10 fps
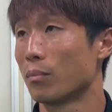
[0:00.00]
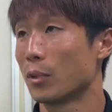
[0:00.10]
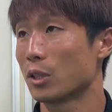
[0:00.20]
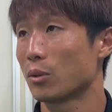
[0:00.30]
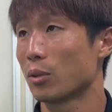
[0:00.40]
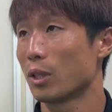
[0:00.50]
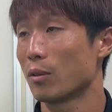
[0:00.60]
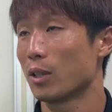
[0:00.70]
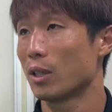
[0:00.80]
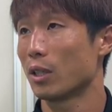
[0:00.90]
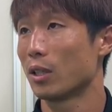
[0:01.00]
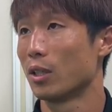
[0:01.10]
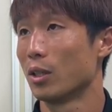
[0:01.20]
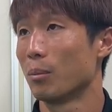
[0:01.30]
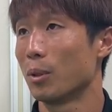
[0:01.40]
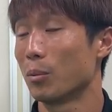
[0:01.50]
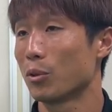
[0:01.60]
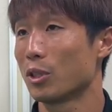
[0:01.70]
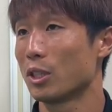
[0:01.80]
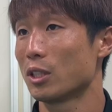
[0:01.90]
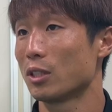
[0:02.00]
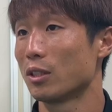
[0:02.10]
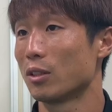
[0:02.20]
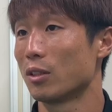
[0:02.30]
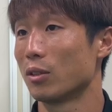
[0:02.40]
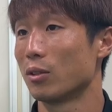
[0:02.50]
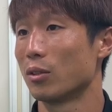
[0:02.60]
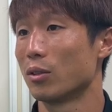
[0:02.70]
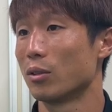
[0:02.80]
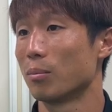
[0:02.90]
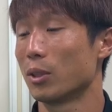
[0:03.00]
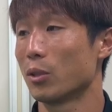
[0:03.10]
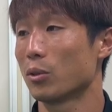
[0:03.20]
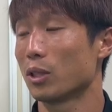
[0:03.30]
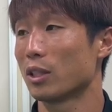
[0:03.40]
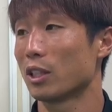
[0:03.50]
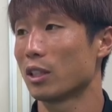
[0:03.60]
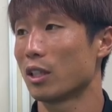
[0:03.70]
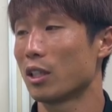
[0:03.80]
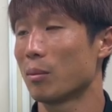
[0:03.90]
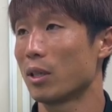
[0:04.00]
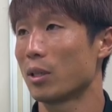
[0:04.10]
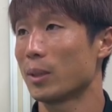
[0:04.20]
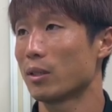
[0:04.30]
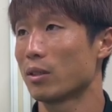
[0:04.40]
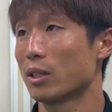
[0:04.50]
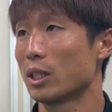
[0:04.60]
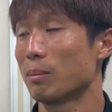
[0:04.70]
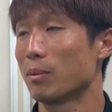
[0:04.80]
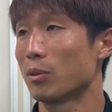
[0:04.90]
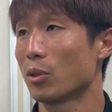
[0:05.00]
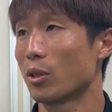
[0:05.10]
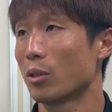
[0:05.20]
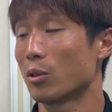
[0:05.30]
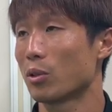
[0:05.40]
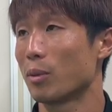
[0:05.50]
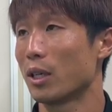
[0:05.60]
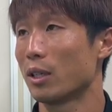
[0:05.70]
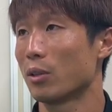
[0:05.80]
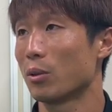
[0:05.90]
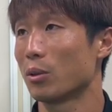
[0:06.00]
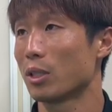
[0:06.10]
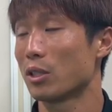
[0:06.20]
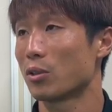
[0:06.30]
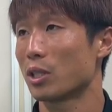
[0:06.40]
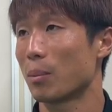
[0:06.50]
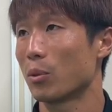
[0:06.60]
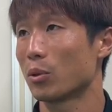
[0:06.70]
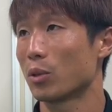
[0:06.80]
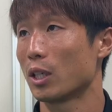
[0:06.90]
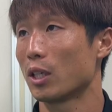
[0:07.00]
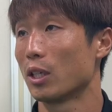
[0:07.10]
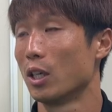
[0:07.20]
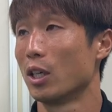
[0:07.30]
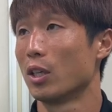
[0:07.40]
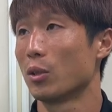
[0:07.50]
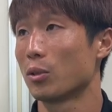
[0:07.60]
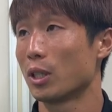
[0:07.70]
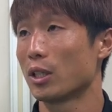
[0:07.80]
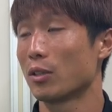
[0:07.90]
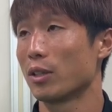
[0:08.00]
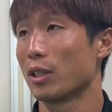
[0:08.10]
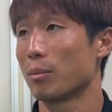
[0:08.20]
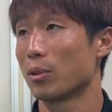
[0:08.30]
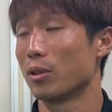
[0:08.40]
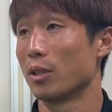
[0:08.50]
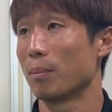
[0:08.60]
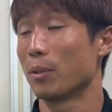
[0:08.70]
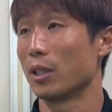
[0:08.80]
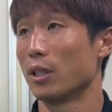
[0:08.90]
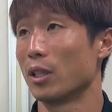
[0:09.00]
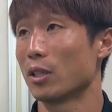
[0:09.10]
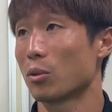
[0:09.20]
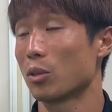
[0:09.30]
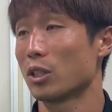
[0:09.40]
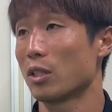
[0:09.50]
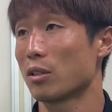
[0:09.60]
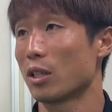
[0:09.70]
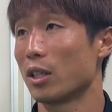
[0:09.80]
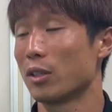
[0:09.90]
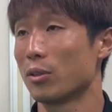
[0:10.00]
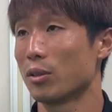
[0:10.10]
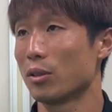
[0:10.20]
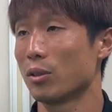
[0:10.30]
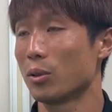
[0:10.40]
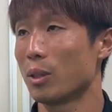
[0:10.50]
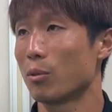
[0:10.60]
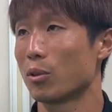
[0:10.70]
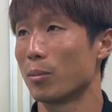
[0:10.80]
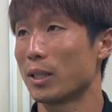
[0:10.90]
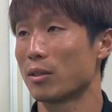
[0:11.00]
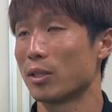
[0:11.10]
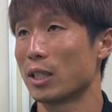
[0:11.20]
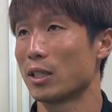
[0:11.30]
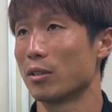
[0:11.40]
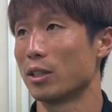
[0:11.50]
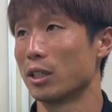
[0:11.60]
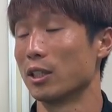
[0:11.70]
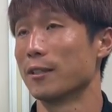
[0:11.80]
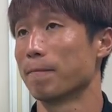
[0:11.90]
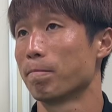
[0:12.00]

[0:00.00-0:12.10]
まあ、それは、まあ、僕自身、まあ、良くなった点でもありますし、それこそ周りの選手のサポートが、良くなってくれた分、やっぱり、あそこに生徒さんがいるので僕もパスを出せるし、